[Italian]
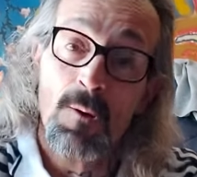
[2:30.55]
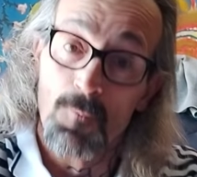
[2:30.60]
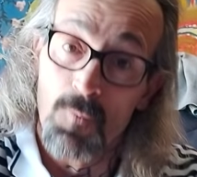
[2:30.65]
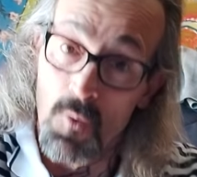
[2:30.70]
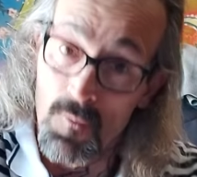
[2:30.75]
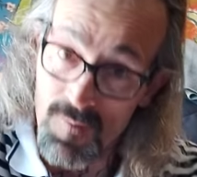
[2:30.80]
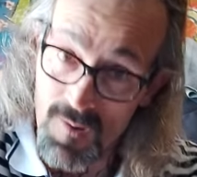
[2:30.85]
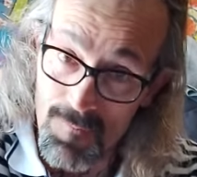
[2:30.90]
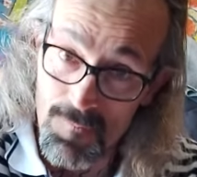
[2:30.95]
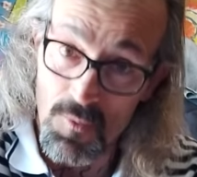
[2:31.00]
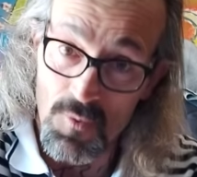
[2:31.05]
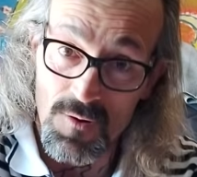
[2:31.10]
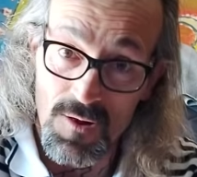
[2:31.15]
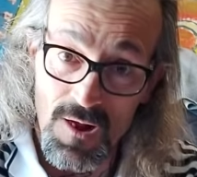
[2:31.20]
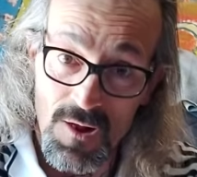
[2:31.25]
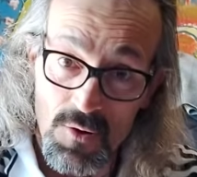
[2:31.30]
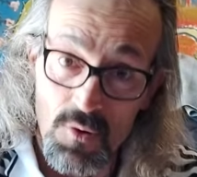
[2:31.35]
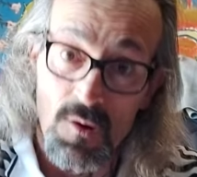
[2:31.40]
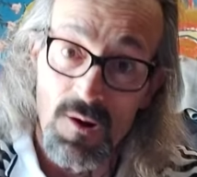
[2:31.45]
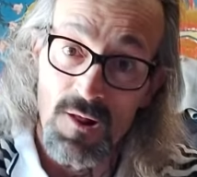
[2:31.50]
poi mi ha
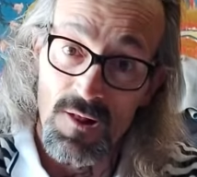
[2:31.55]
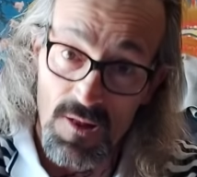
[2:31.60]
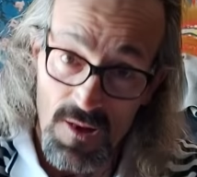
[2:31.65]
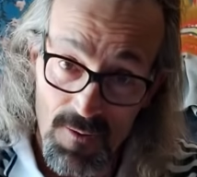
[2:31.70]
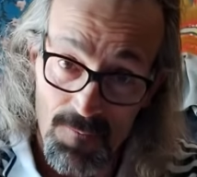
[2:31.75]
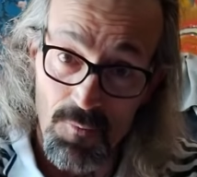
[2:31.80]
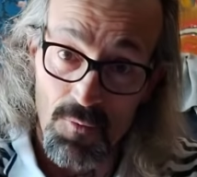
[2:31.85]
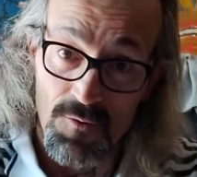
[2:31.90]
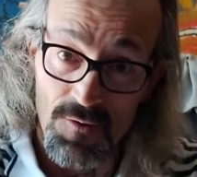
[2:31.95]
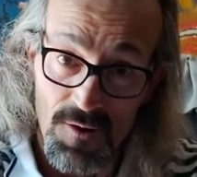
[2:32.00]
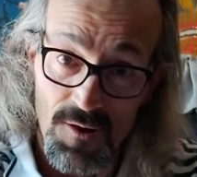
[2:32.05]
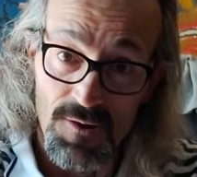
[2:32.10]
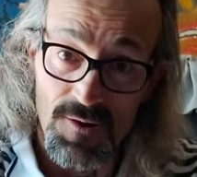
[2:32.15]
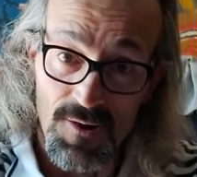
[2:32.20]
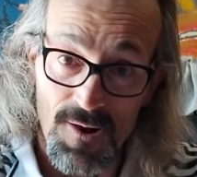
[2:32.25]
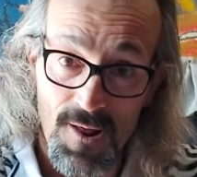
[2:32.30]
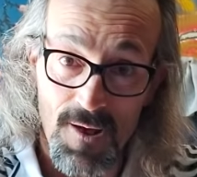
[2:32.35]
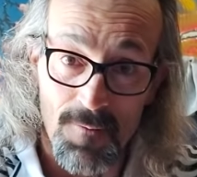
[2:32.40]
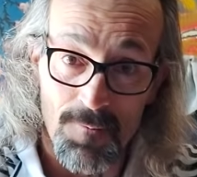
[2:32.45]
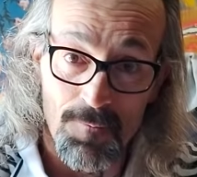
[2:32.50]
portato le 3 bottiglie di
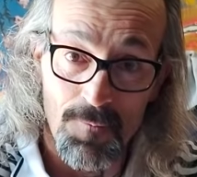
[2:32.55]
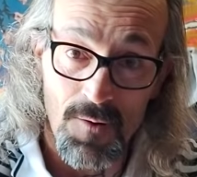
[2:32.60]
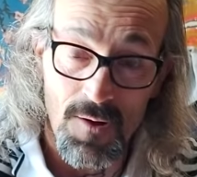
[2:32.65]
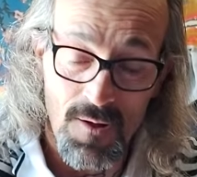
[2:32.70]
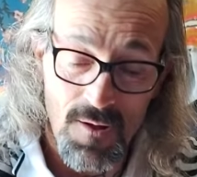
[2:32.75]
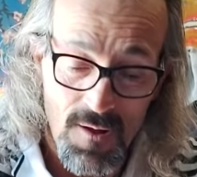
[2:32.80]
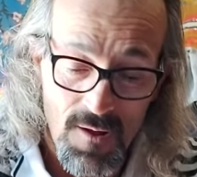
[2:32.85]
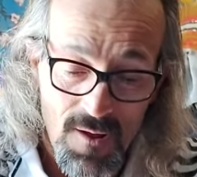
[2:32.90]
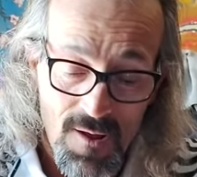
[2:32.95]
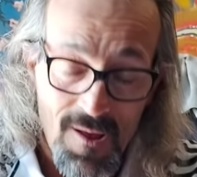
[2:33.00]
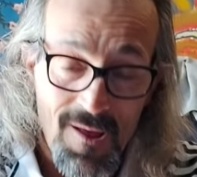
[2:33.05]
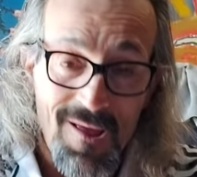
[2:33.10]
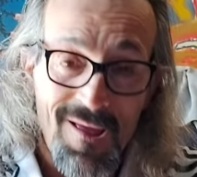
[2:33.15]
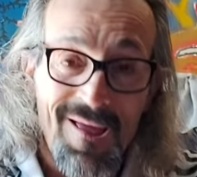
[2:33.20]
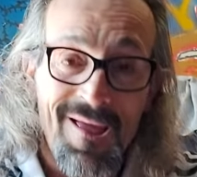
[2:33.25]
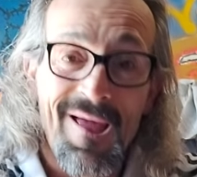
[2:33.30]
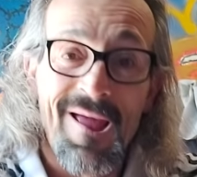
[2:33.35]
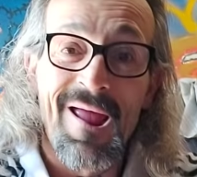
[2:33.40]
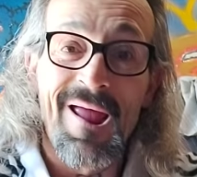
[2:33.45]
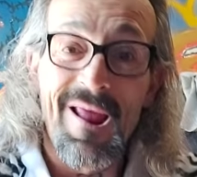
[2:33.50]
grappa
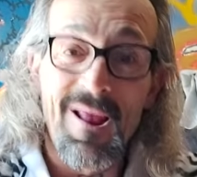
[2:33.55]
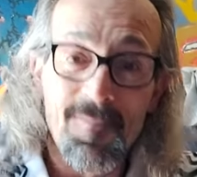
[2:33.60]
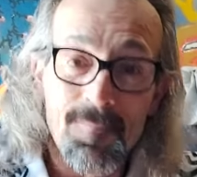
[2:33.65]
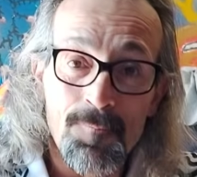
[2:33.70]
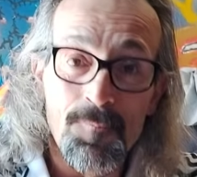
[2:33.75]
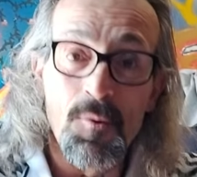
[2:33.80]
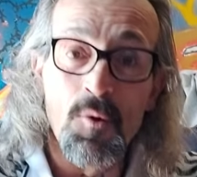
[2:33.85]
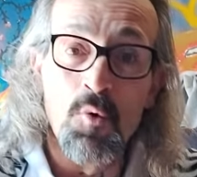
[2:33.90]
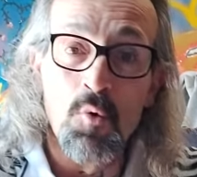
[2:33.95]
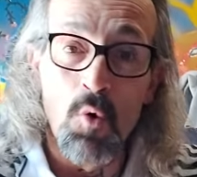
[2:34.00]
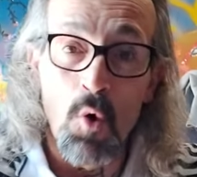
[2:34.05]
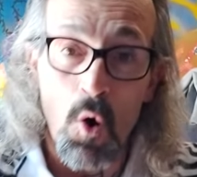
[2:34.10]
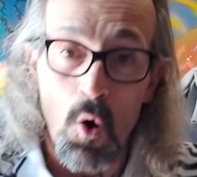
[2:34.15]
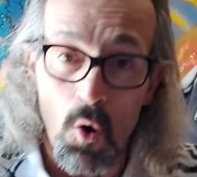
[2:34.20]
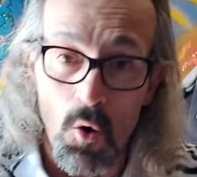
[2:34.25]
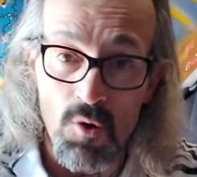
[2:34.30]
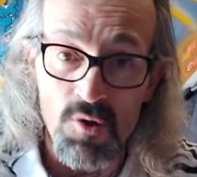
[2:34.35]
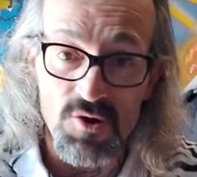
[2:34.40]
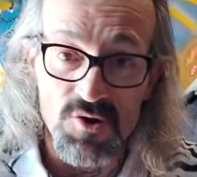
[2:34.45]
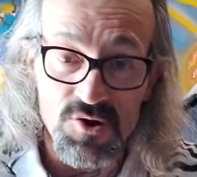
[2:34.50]
e in più
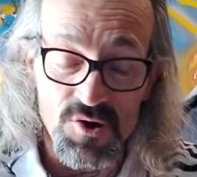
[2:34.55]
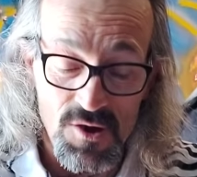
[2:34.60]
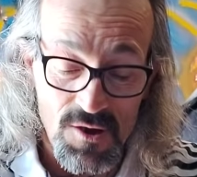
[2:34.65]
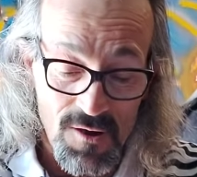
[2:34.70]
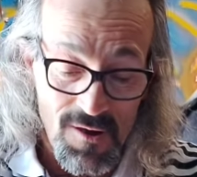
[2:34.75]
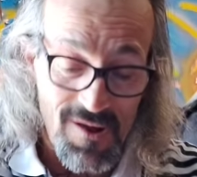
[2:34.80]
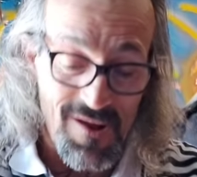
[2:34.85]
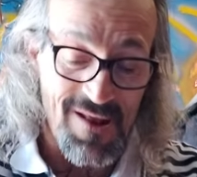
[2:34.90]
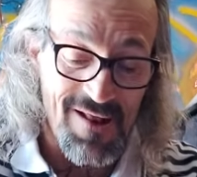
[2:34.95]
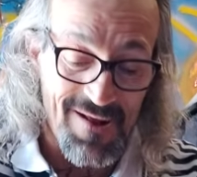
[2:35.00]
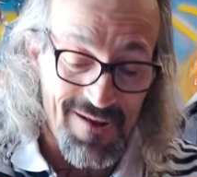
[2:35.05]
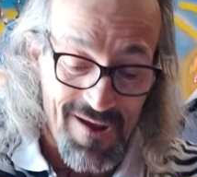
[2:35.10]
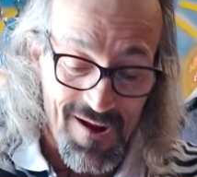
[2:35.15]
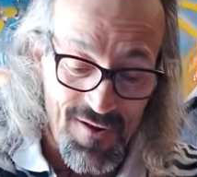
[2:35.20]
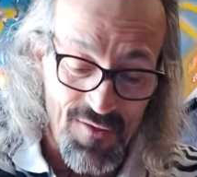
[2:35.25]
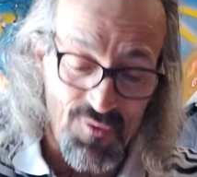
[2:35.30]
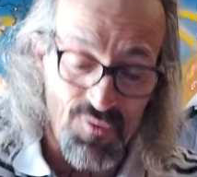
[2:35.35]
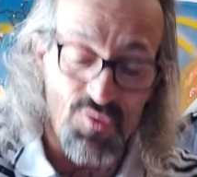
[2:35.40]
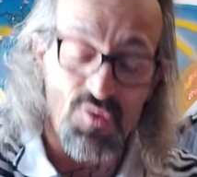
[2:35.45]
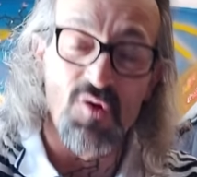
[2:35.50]
oggi il
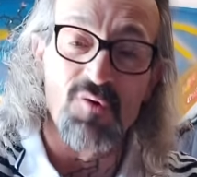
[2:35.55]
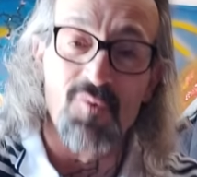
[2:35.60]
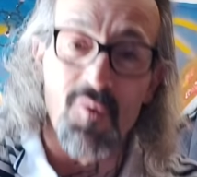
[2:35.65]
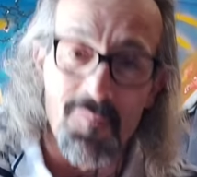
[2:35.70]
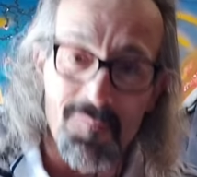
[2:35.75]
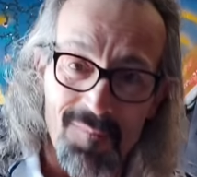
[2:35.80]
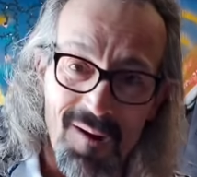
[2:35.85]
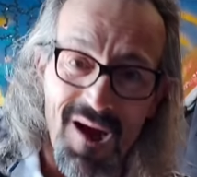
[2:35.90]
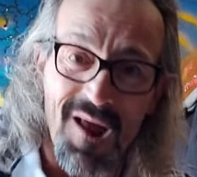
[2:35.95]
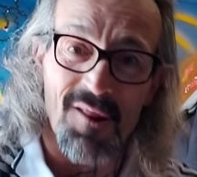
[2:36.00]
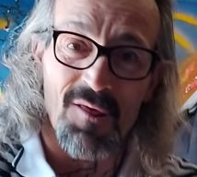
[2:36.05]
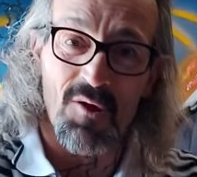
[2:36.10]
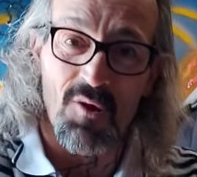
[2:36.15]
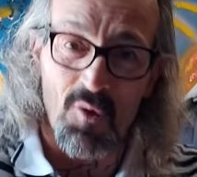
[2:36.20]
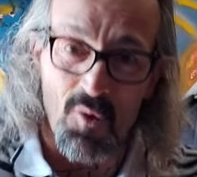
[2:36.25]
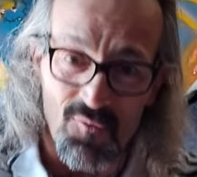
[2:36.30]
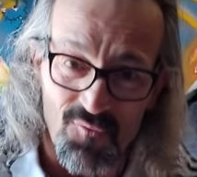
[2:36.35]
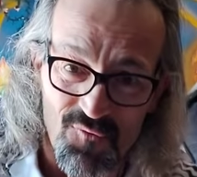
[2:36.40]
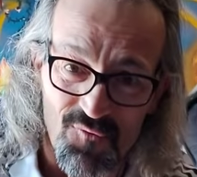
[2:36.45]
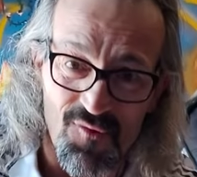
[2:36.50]
carissimo
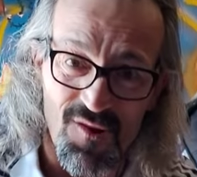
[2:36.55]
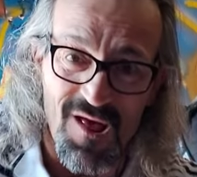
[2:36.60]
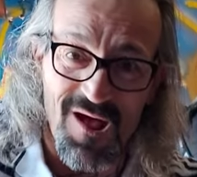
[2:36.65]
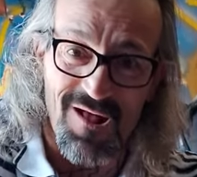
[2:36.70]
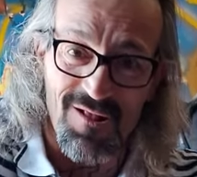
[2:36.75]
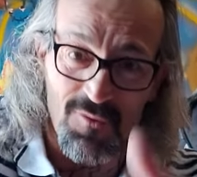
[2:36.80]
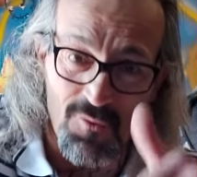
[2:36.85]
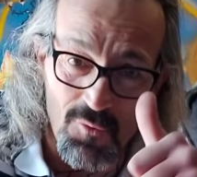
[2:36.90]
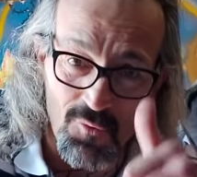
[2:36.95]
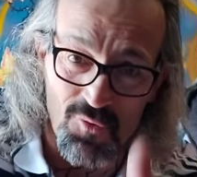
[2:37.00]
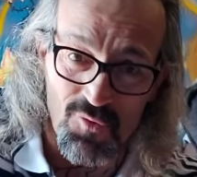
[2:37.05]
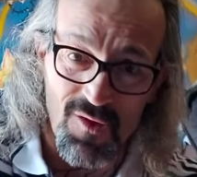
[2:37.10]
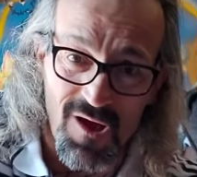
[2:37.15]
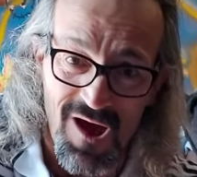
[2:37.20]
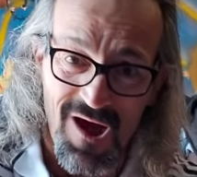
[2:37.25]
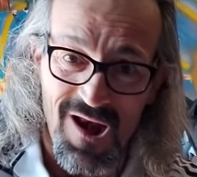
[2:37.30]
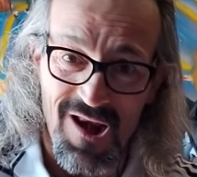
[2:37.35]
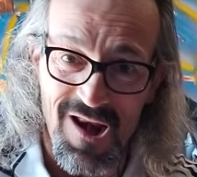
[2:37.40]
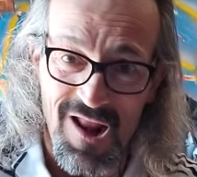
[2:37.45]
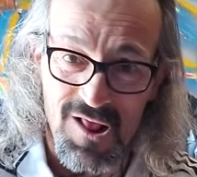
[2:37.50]
Marco Fratus
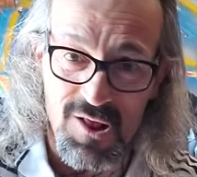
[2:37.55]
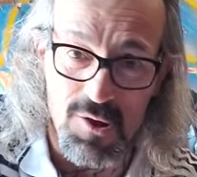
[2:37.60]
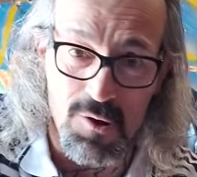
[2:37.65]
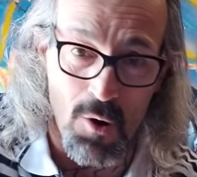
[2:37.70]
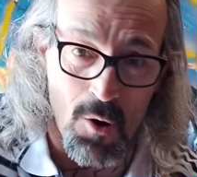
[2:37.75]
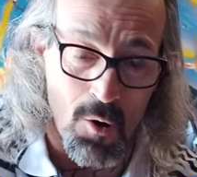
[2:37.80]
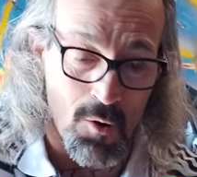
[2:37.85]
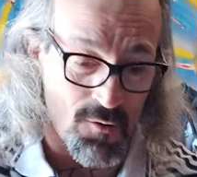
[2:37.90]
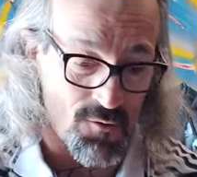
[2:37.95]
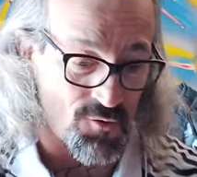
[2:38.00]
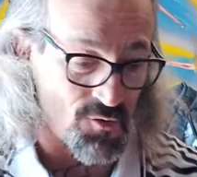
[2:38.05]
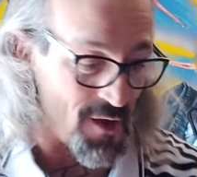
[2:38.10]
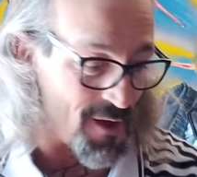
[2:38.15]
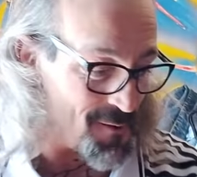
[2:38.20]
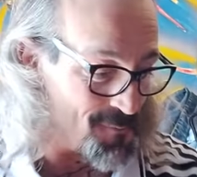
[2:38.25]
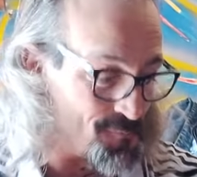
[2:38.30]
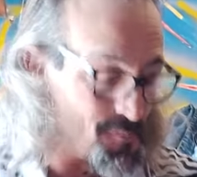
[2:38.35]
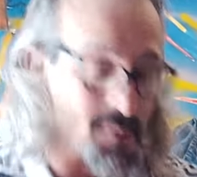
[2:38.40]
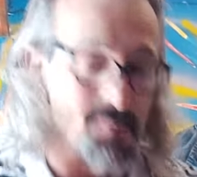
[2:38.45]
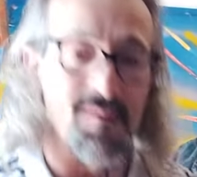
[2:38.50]
alla DOC
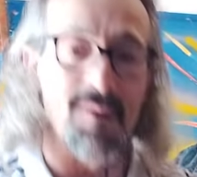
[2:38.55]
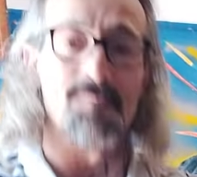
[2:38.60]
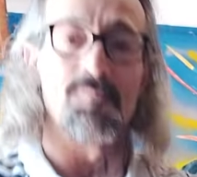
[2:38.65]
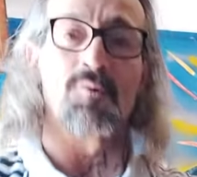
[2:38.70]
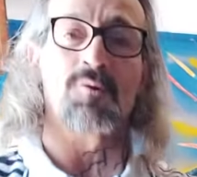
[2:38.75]
sempre mi ha